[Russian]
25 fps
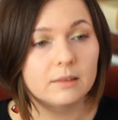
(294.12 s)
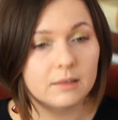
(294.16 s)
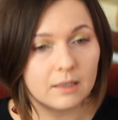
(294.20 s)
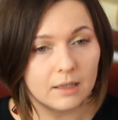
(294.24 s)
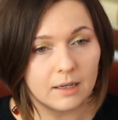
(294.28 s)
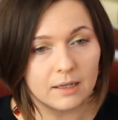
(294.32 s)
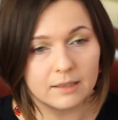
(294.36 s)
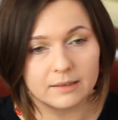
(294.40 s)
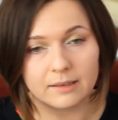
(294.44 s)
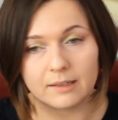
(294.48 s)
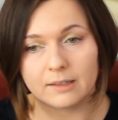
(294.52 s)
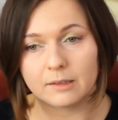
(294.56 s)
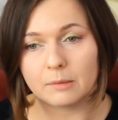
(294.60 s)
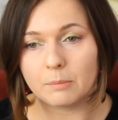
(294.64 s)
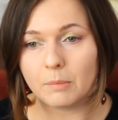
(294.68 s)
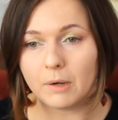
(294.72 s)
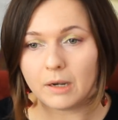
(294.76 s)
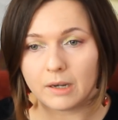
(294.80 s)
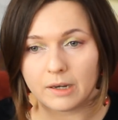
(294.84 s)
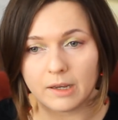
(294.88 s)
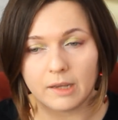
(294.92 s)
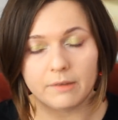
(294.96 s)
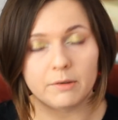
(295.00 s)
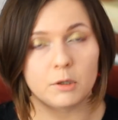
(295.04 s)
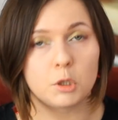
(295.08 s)
Татлин,
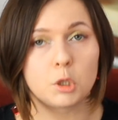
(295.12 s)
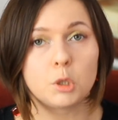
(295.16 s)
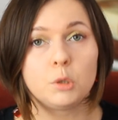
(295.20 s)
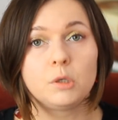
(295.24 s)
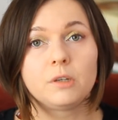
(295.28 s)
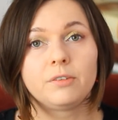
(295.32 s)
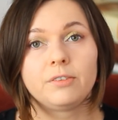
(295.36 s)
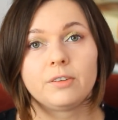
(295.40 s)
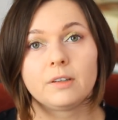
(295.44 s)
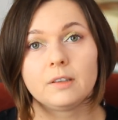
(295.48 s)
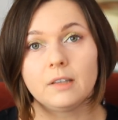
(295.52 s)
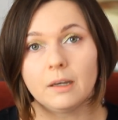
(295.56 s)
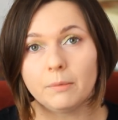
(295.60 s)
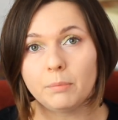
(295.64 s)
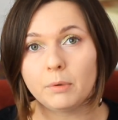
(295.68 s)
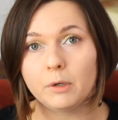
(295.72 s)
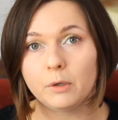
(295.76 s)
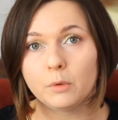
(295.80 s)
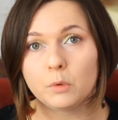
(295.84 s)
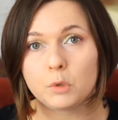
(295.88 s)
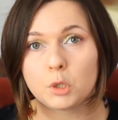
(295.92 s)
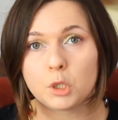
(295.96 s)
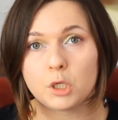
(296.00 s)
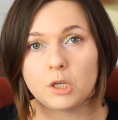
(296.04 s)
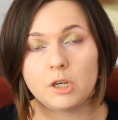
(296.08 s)
Малевич, у них всегда
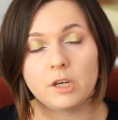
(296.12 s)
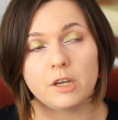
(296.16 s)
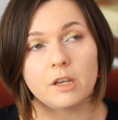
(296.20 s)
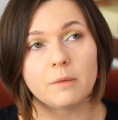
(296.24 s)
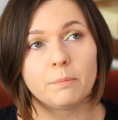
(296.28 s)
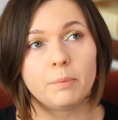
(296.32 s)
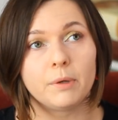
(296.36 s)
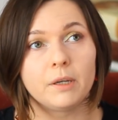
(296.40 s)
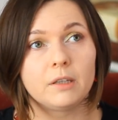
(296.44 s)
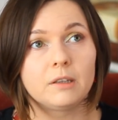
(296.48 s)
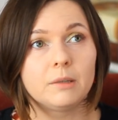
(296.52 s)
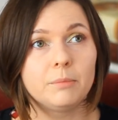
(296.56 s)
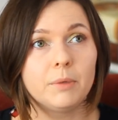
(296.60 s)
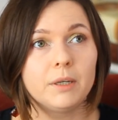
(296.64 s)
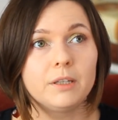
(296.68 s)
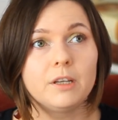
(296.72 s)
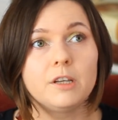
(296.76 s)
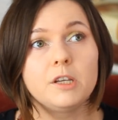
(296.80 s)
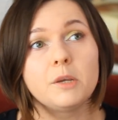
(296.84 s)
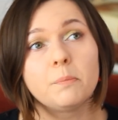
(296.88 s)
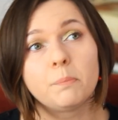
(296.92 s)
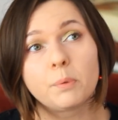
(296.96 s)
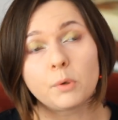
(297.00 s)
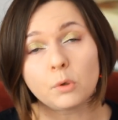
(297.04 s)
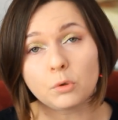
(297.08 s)
были ученики, при этом они
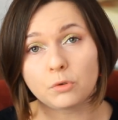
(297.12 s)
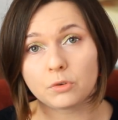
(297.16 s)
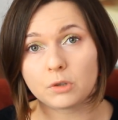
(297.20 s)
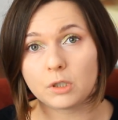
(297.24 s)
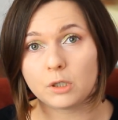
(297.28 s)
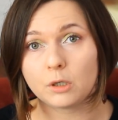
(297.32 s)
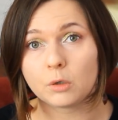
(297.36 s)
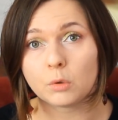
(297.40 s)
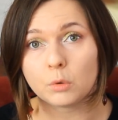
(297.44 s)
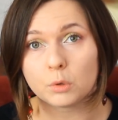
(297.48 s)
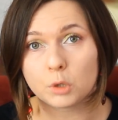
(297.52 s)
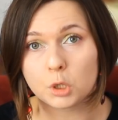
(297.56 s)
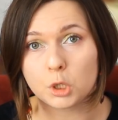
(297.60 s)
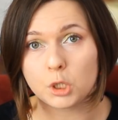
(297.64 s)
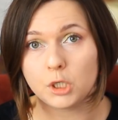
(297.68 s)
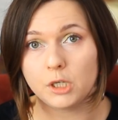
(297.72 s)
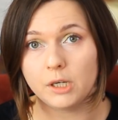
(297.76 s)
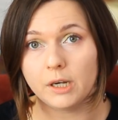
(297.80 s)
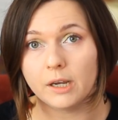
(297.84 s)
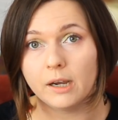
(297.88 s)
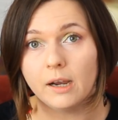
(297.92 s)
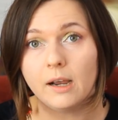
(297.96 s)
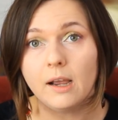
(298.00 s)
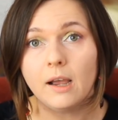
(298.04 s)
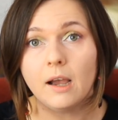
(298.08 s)
не просто их
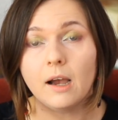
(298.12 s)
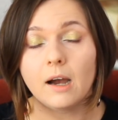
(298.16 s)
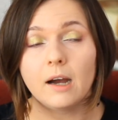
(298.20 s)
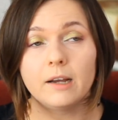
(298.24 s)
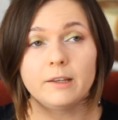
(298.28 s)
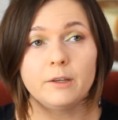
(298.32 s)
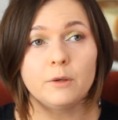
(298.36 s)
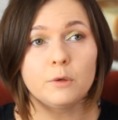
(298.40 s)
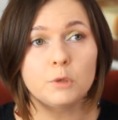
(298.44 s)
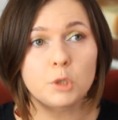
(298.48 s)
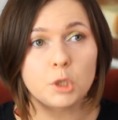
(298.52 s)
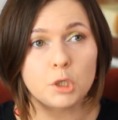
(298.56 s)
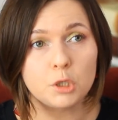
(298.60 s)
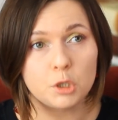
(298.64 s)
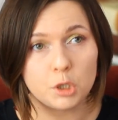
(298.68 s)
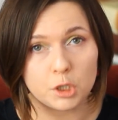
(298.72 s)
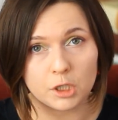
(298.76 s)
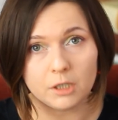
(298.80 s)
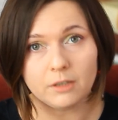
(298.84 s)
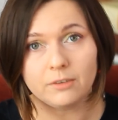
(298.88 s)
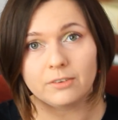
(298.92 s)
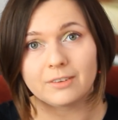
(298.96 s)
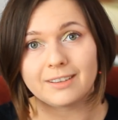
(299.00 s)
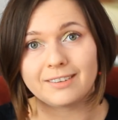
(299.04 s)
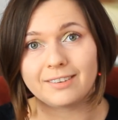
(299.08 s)
учили, они очень
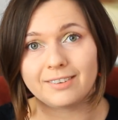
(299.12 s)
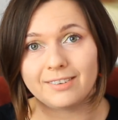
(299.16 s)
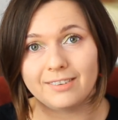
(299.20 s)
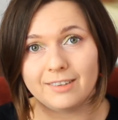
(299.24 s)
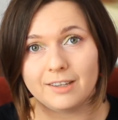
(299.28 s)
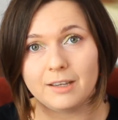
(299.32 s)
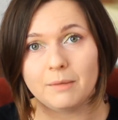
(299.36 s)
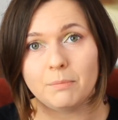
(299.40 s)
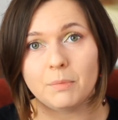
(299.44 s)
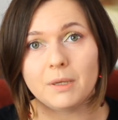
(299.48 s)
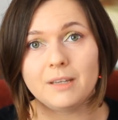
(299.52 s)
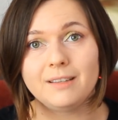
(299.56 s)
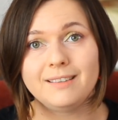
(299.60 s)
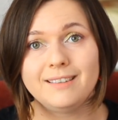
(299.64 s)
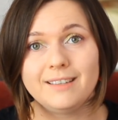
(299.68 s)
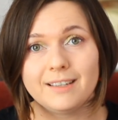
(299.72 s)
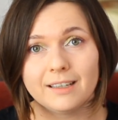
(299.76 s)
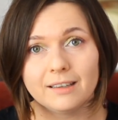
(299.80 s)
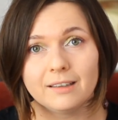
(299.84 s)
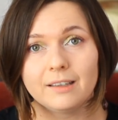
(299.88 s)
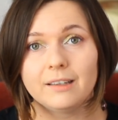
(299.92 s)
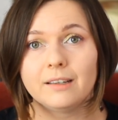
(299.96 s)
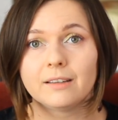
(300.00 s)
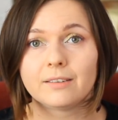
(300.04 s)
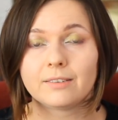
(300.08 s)
часто с ними
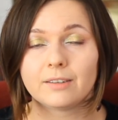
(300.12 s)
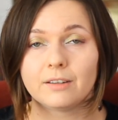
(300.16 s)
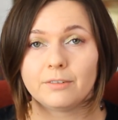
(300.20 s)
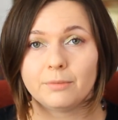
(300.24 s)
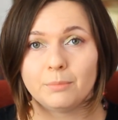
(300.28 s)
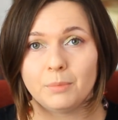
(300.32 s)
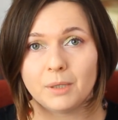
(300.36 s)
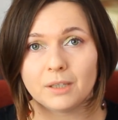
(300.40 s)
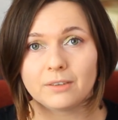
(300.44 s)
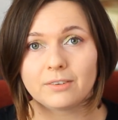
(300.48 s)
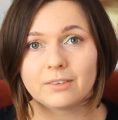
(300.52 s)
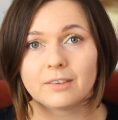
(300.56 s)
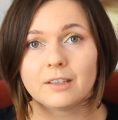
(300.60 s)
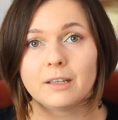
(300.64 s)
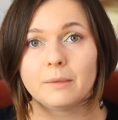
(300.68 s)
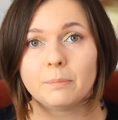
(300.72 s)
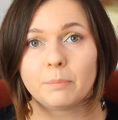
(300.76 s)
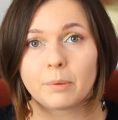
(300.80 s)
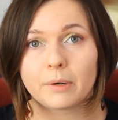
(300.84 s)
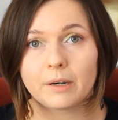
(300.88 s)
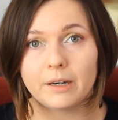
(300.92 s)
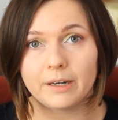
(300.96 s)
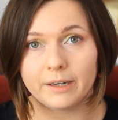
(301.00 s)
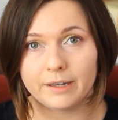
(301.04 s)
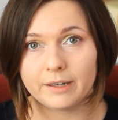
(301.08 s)
делали совместные
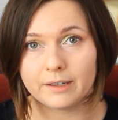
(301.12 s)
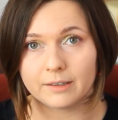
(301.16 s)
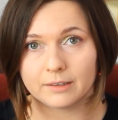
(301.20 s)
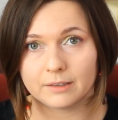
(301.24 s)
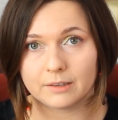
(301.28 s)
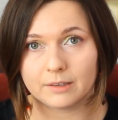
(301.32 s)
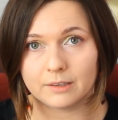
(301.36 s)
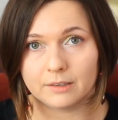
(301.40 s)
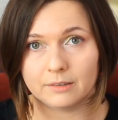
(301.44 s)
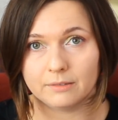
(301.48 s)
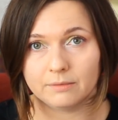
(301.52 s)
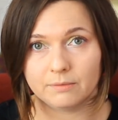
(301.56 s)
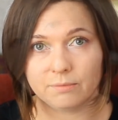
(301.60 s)
проекты.